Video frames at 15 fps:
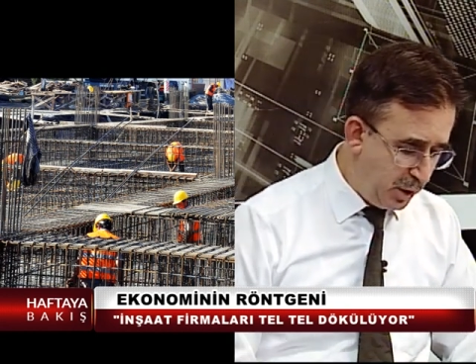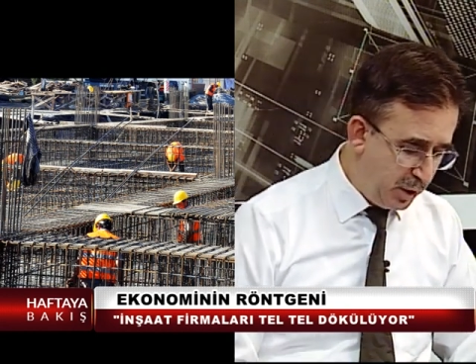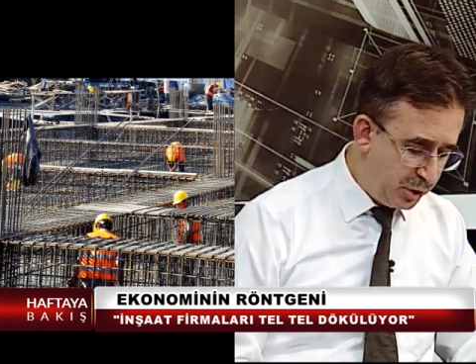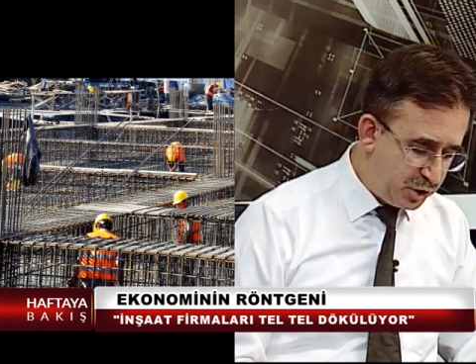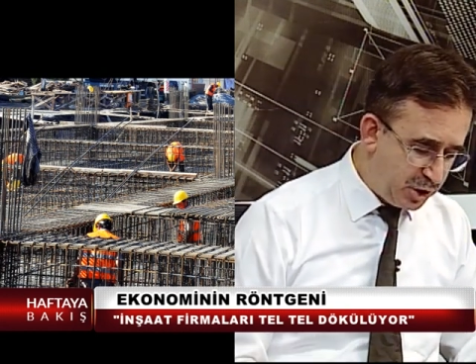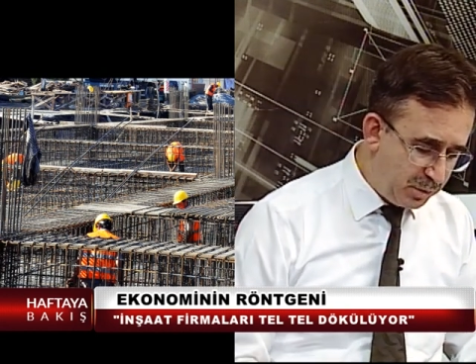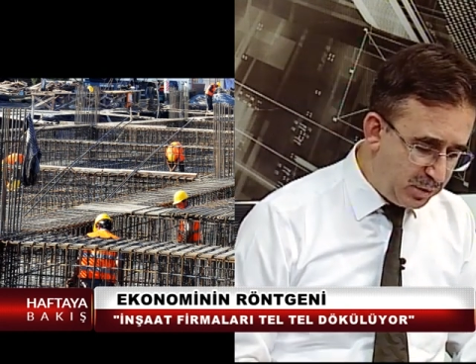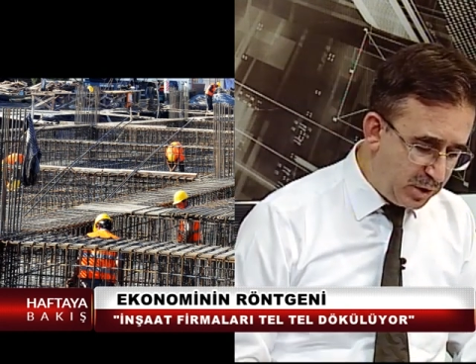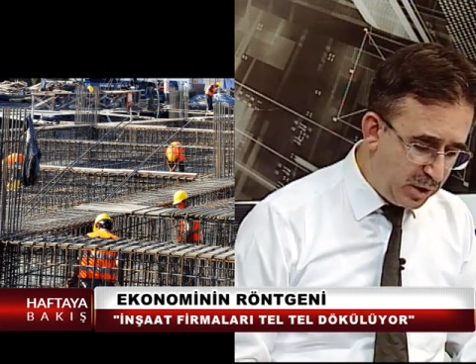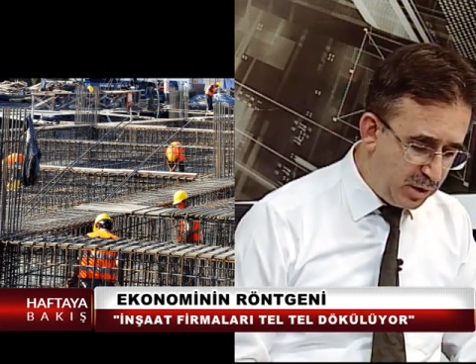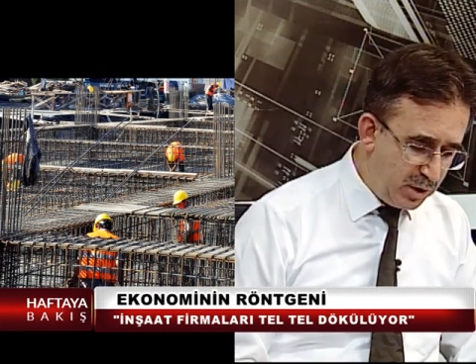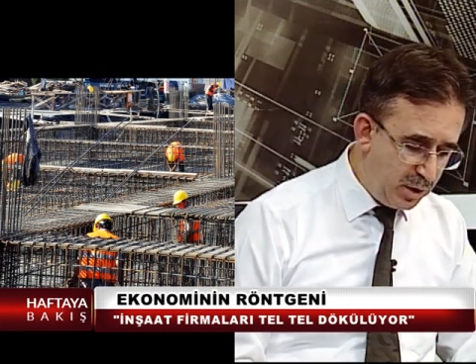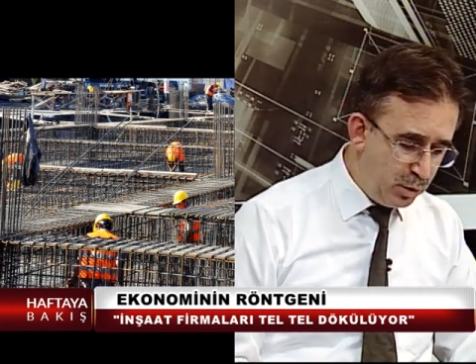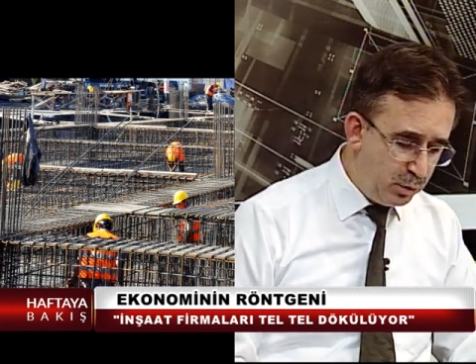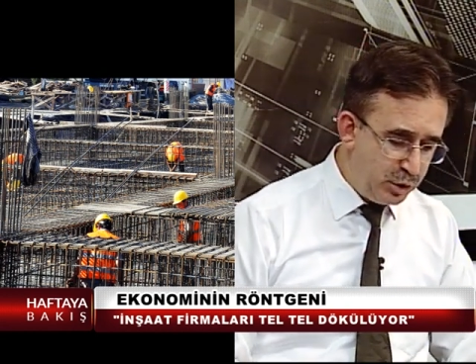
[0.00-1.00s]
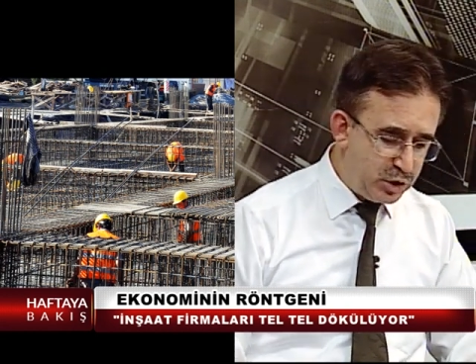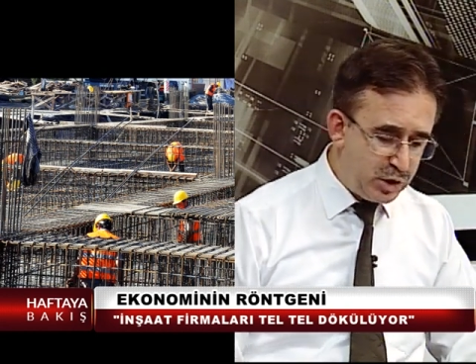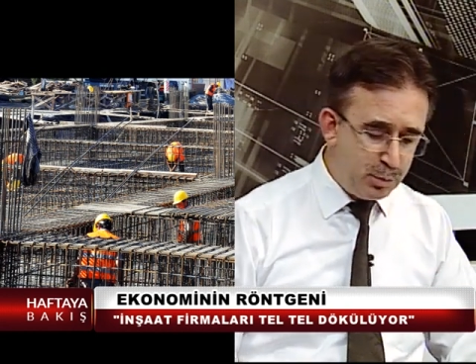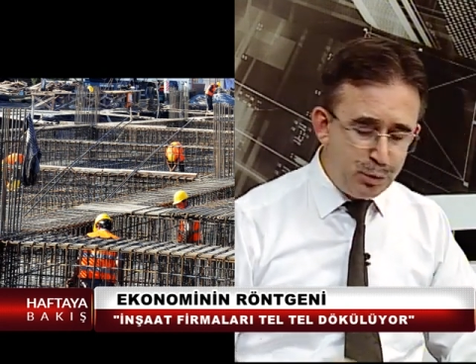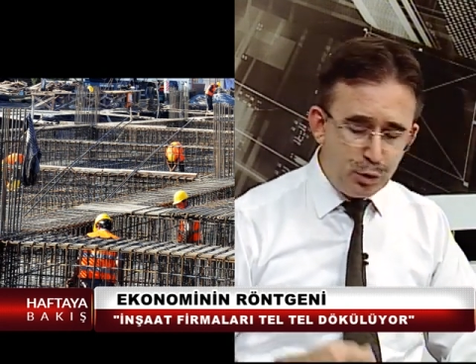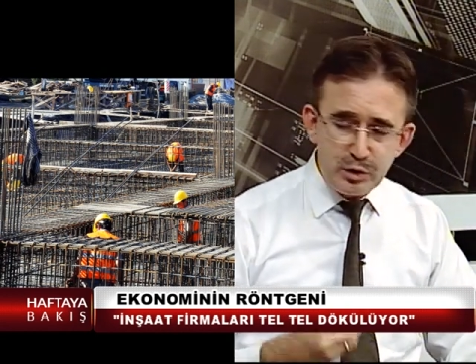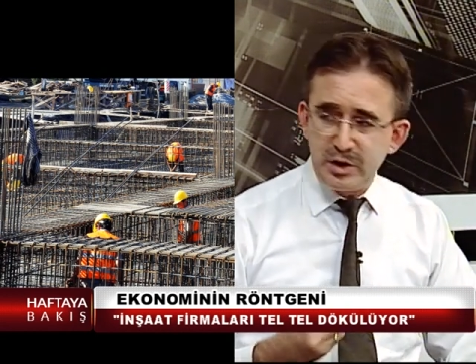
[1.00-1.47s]
Şimdi
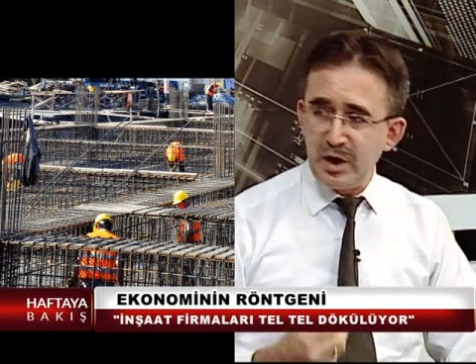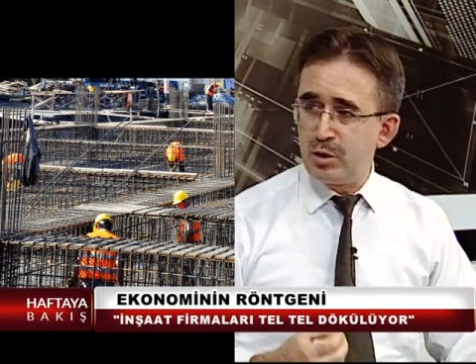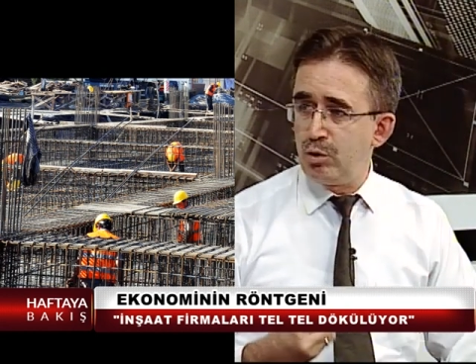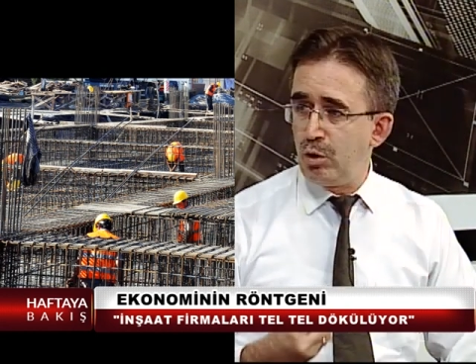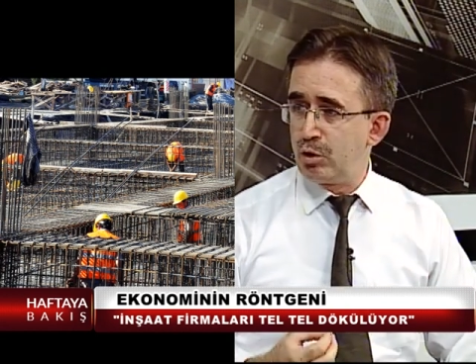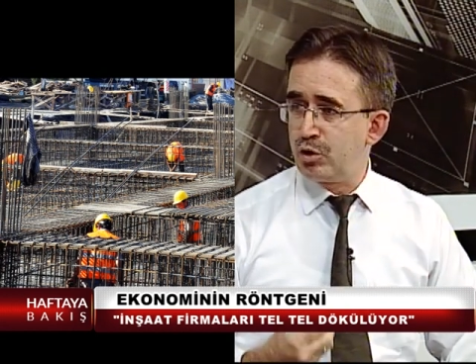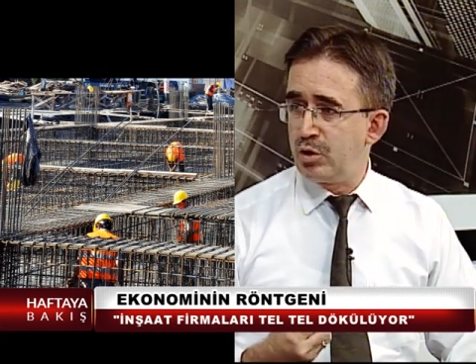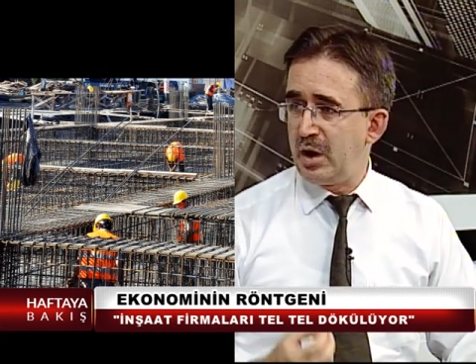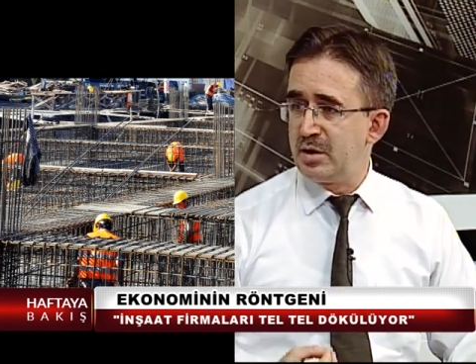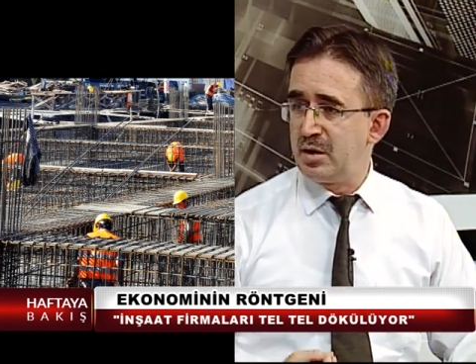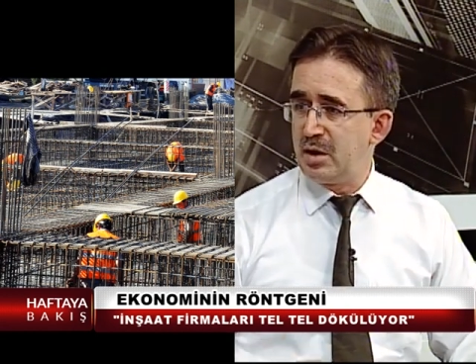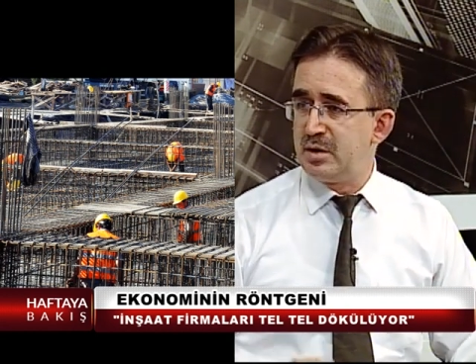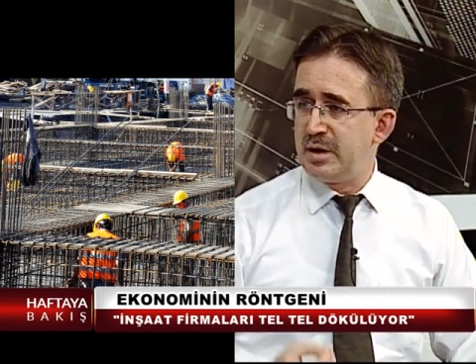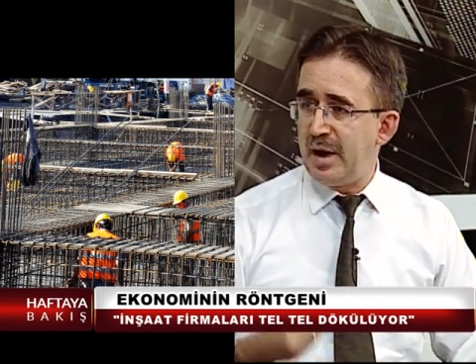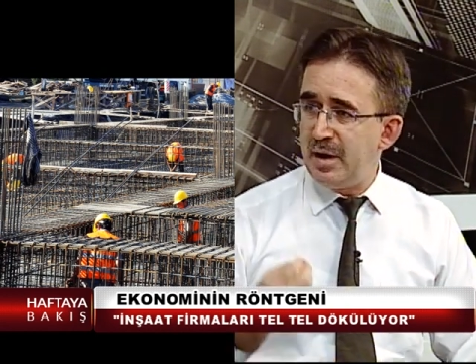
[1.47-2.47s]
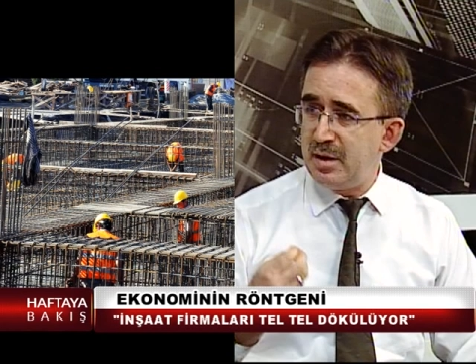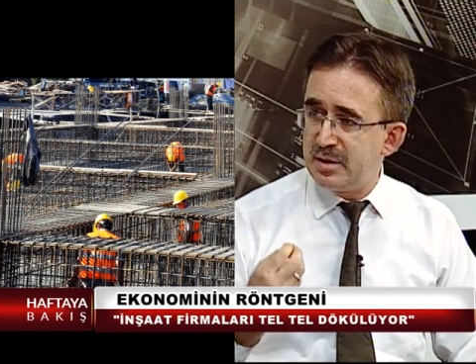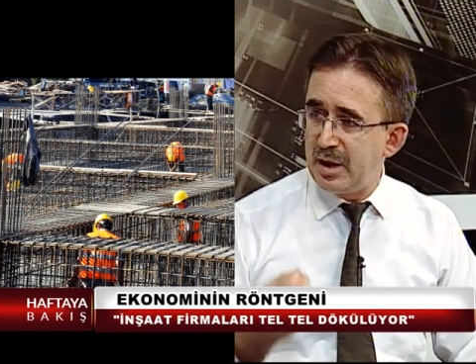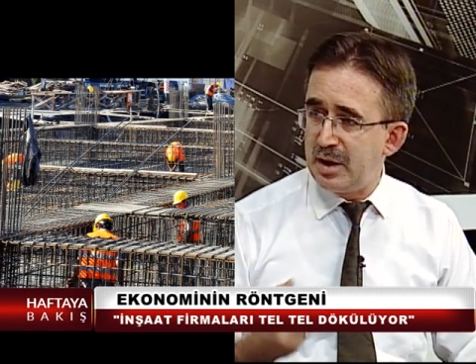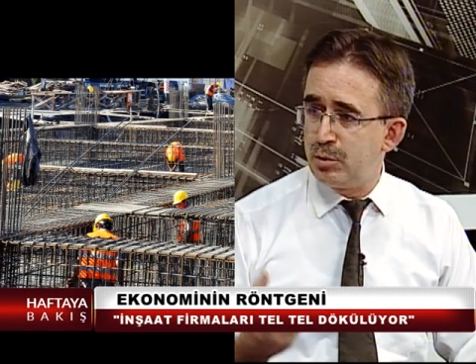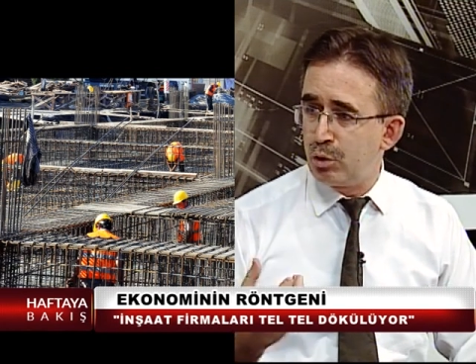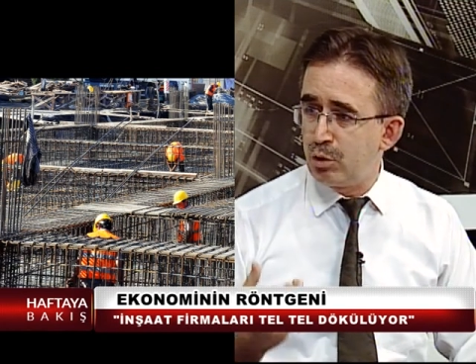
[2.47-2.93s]
işte bu sektör şu anda tel
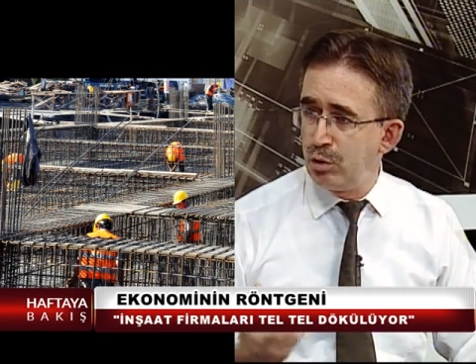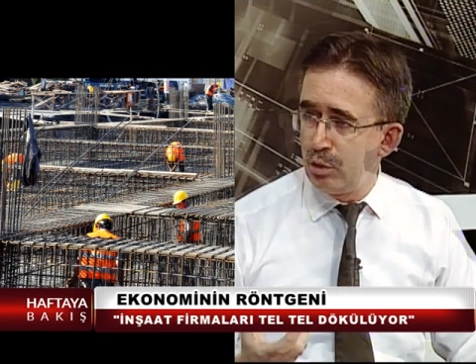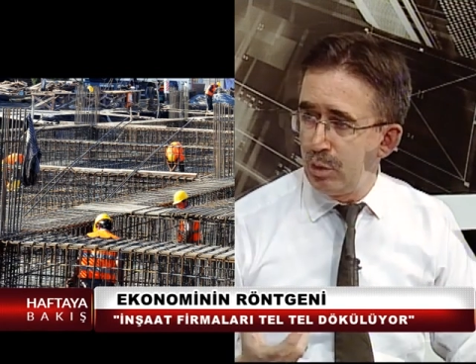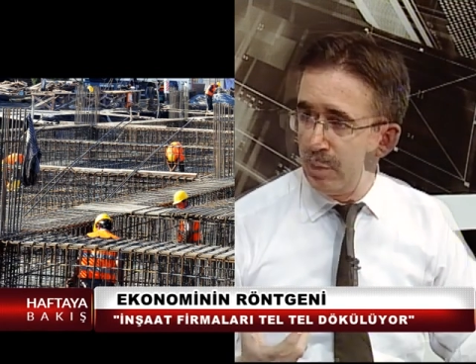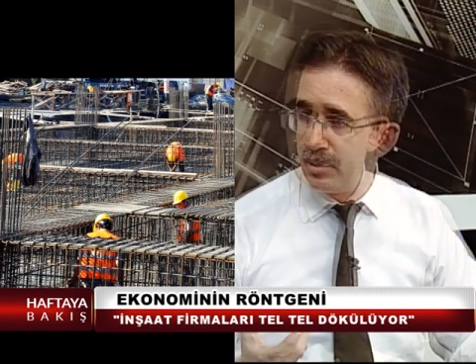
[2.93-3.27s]
tel dökülüyor.